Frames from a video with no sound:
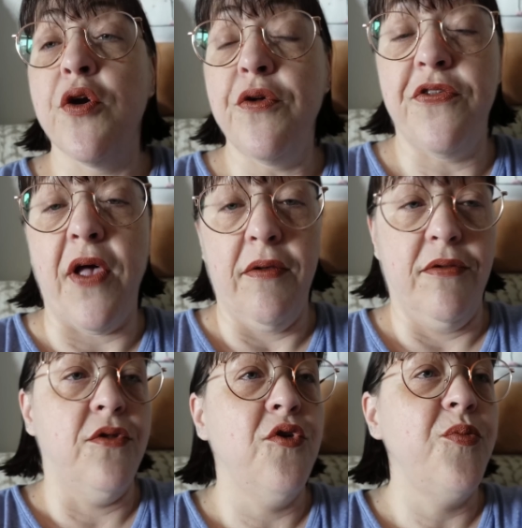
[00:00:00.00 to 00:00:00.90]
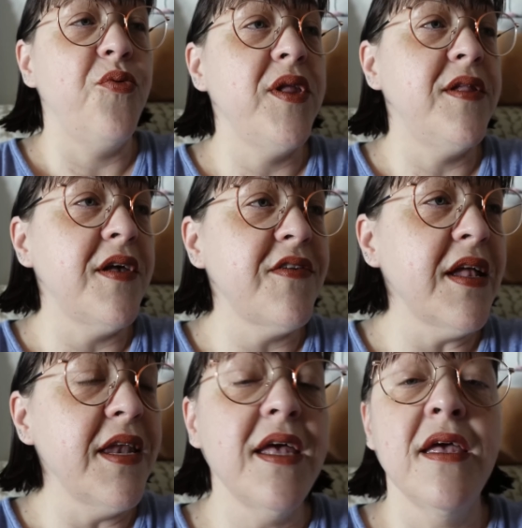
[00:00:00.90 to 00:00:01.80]
que ça depuis des
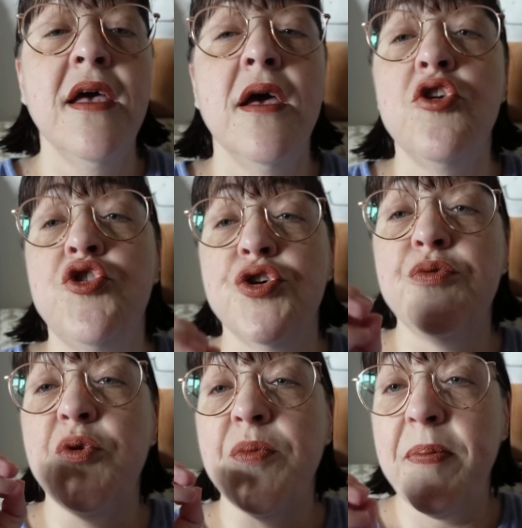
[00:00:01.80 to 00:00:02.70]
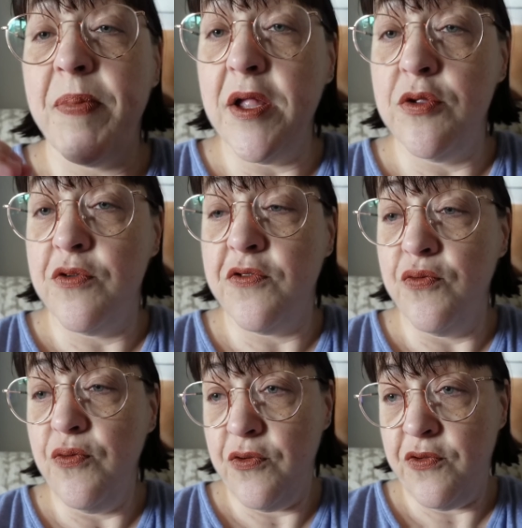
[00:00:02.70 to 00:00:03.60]
années. Je ne me mets pas de
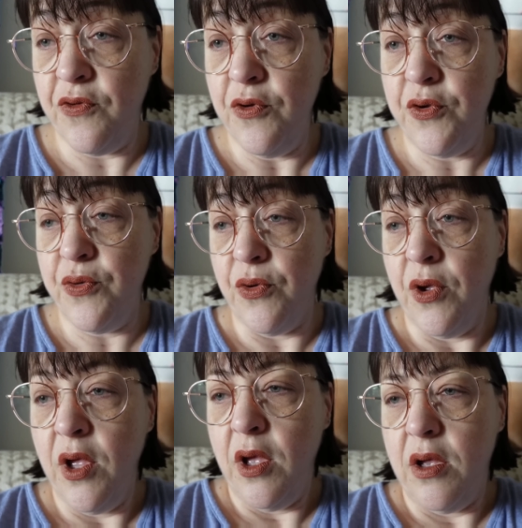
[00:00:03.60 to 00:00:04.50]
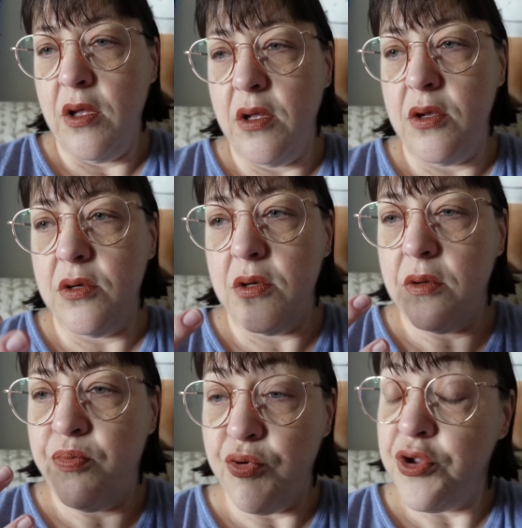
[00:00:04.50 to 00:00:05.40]
sous sur le dos. Euh,
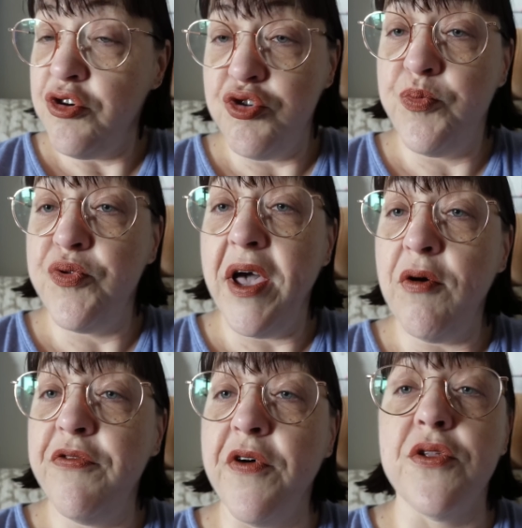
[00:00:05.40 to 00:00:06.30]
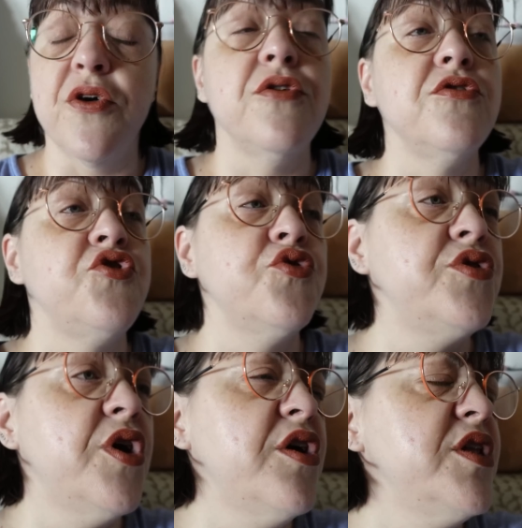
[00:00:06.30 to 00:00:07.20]
pourtant, je pourrais revendre. Je
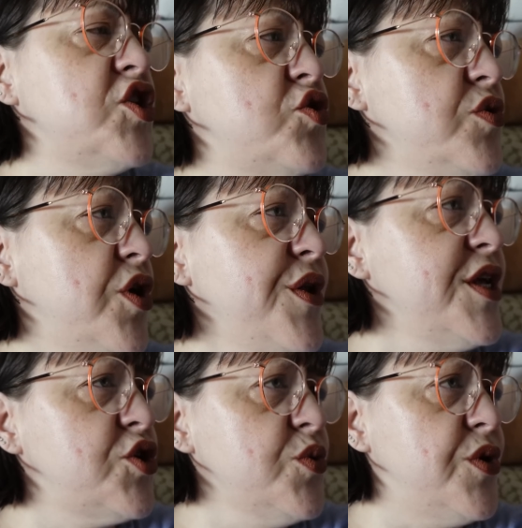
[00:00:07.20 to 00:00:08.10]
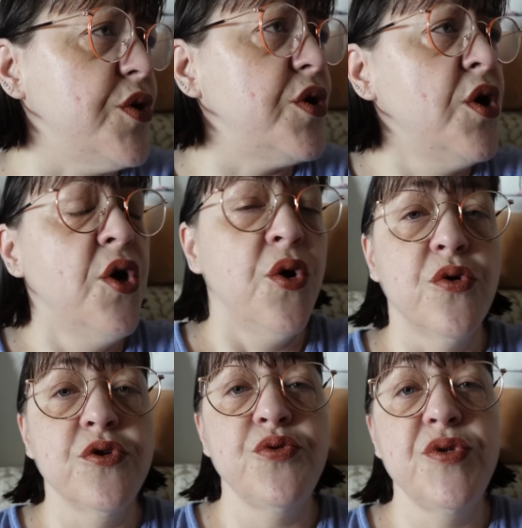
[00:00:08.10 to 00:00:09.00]
donne et je donne et je donne
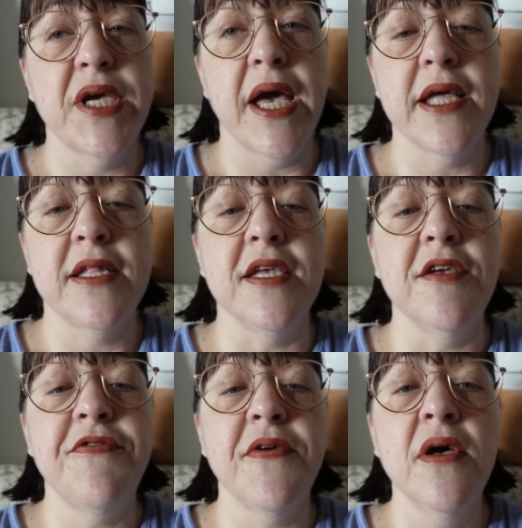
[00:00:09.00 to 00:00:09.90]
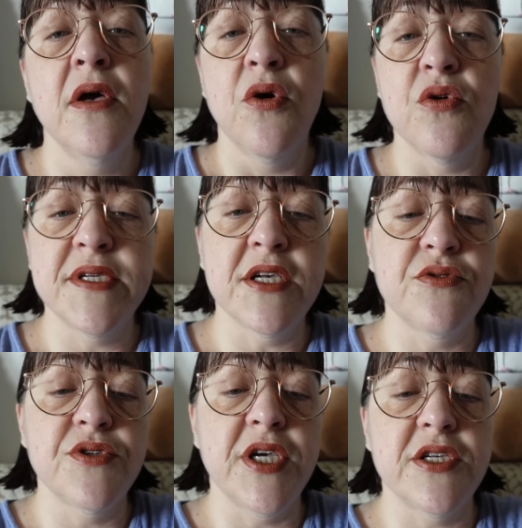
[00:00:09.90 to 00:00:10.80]
au soutien actif, aux
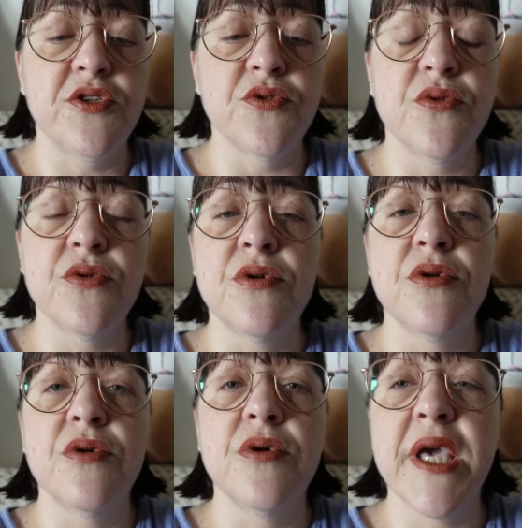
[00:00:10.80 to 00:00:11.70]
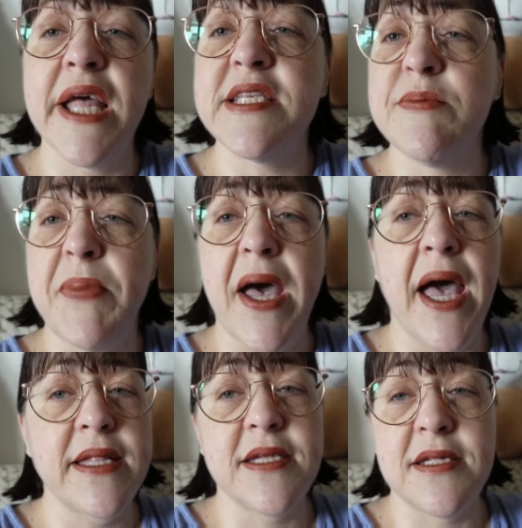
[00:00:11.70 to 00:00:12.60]
associations euh, Quatre
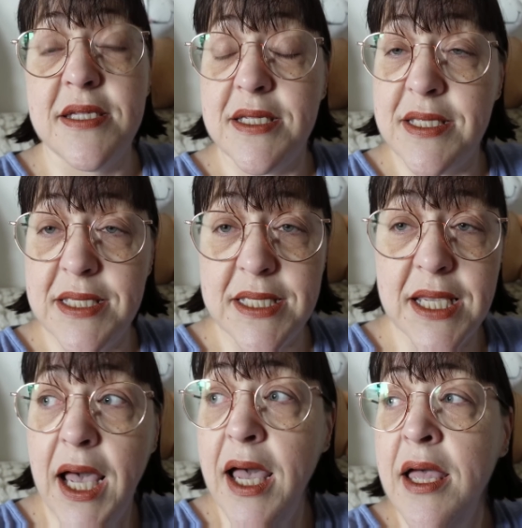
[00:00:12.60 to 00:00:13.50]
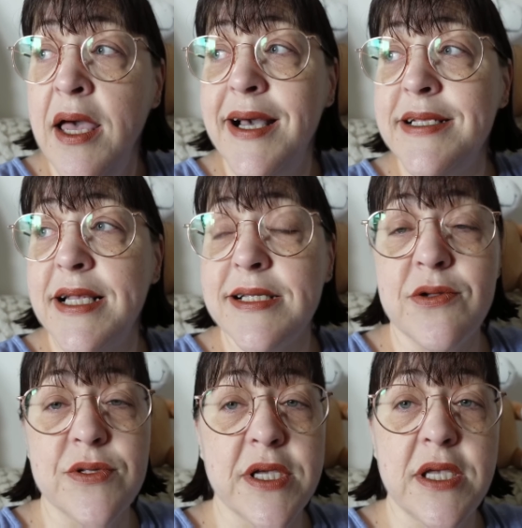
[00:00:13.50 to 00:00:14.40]
etc., à
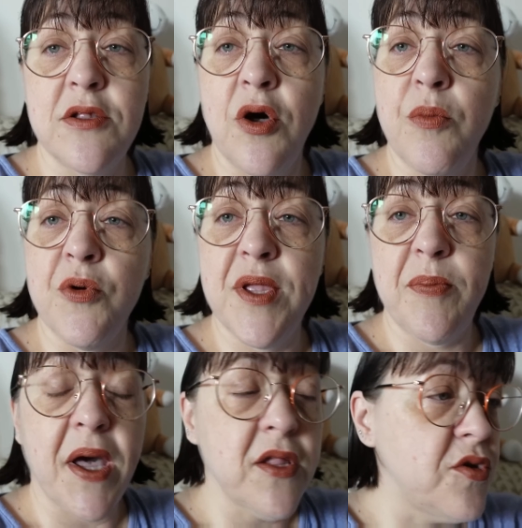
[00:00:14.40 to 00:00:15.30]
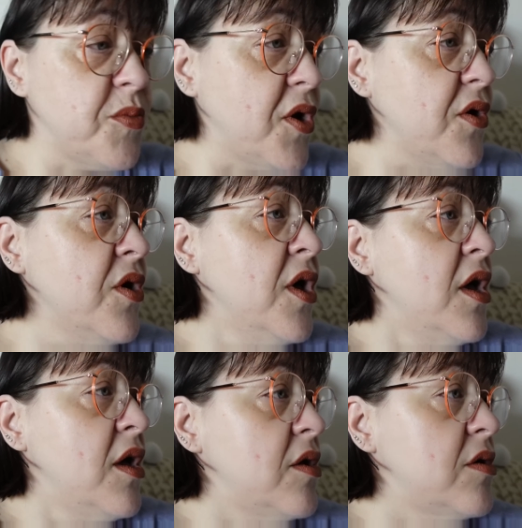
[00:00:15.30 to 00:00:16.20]
Saint-André dans mon département,
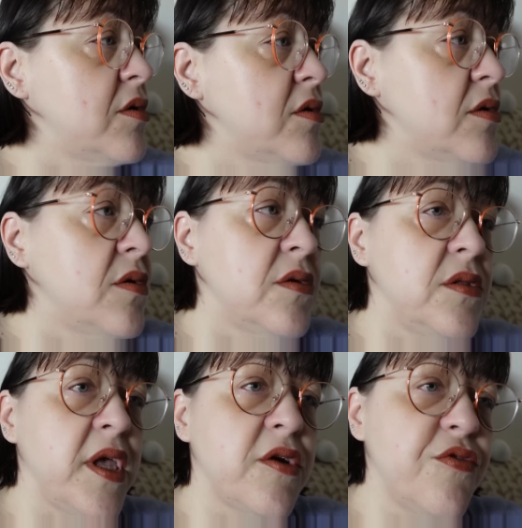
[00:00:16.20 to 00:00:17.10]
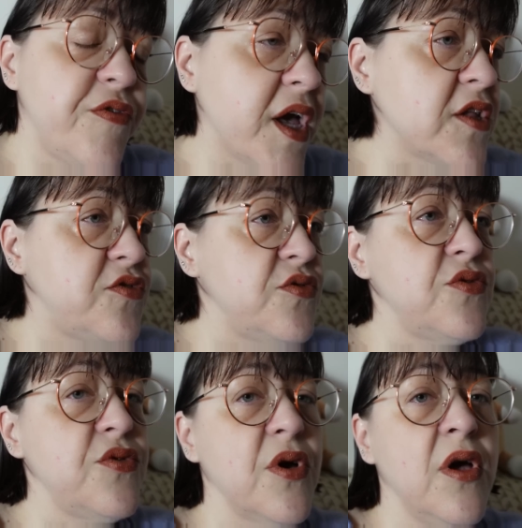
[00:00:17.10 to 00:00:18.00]
euh, des
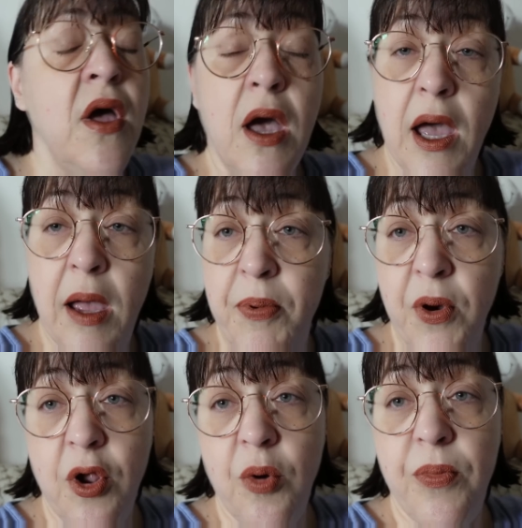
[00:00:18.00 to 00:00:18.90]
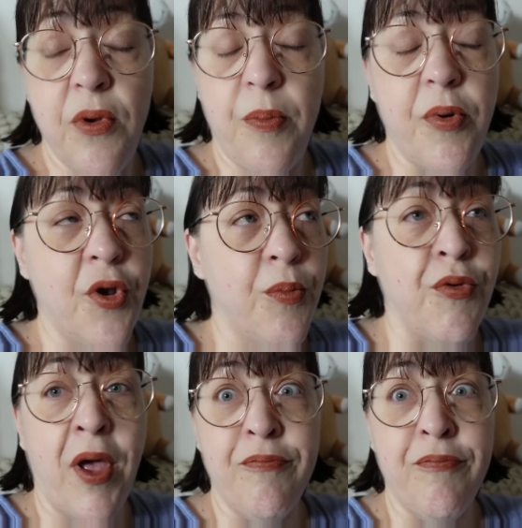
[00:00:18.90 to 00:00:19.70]
couvertures, à Pôle, euh, emploi,